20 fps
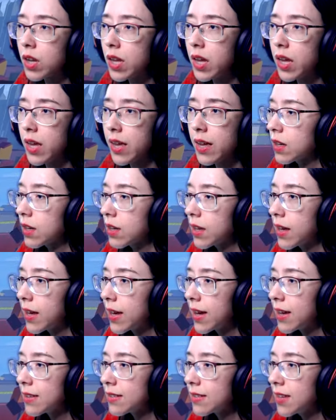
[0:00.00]
ali. Quem
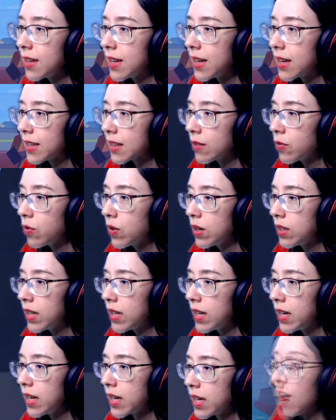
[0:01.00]
é esse daí que tá voando
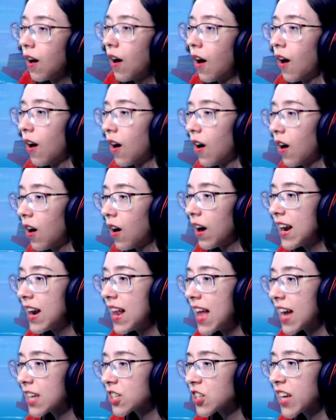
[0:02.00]
aí?
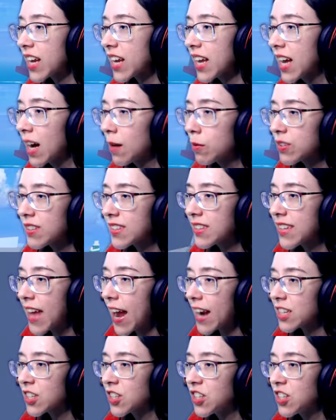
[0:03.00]
Olha, chegamos
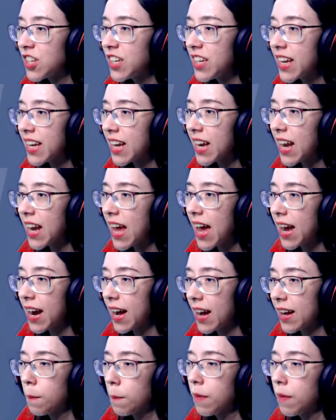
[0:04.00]
certinho, hein, galera?